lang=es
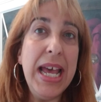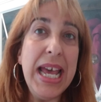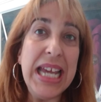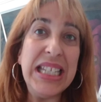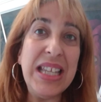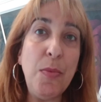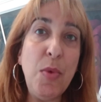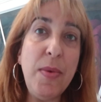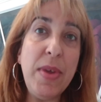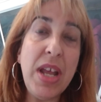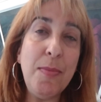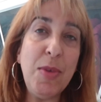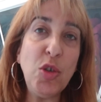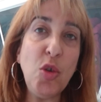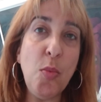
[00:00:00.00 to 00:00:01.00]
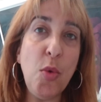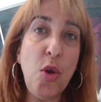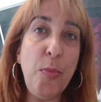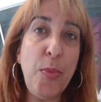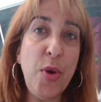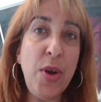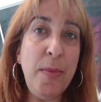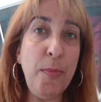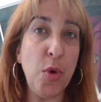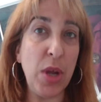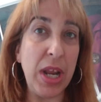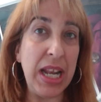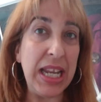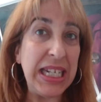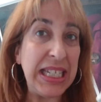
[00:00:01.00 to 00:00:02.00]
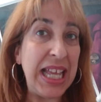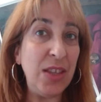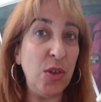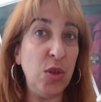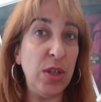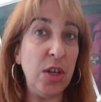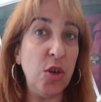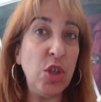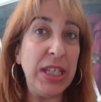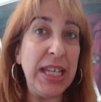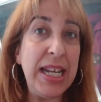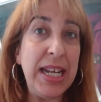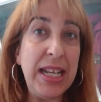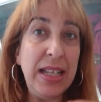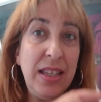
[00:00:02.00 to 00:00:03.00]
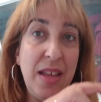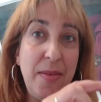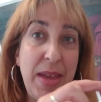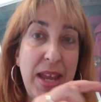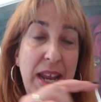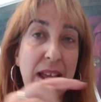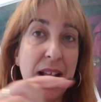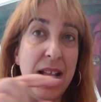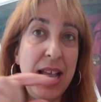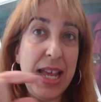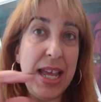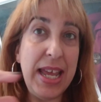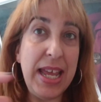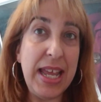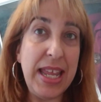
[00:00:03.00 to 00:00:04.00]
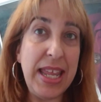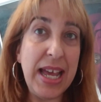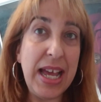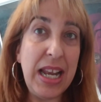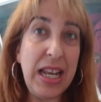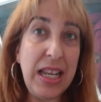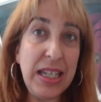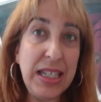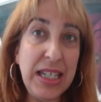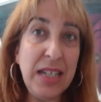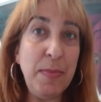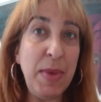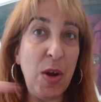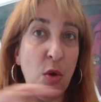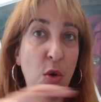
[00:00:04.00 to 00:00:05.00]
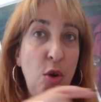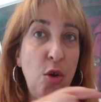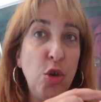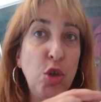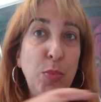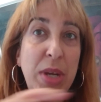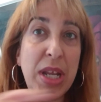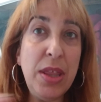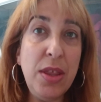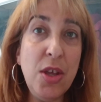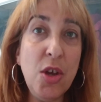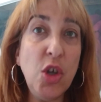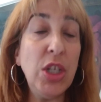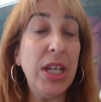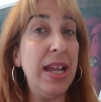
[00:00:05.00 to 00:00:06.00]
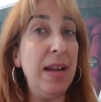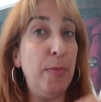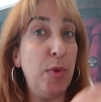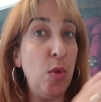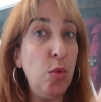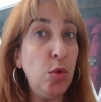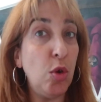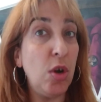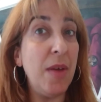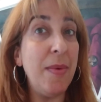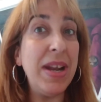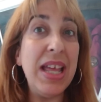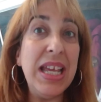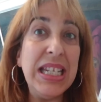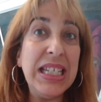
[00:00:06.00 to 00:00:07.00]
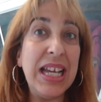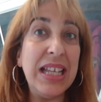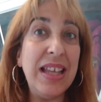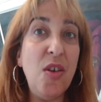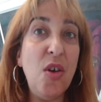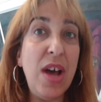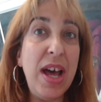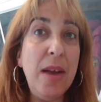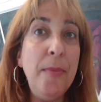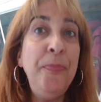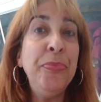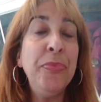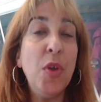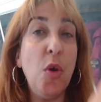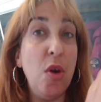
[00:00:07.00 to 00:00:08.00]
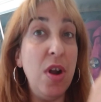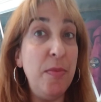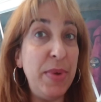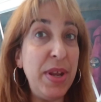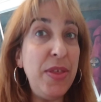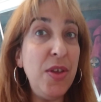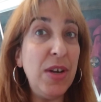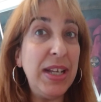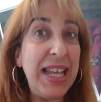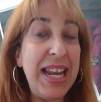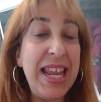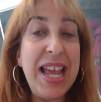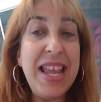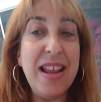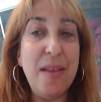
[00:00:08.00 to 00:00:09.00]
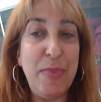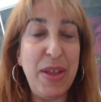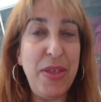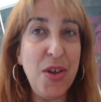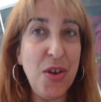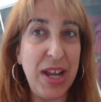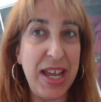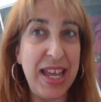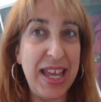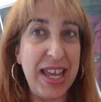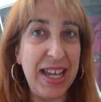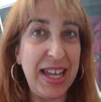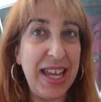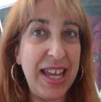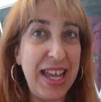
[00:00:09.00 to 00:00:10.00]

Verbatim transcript: Está muy bien además como lo ponen porque en el stand donde los tiene te viene eh, ya el chisme con los precios, el producto que van a descatalogar con el precio que tenía y el precio que,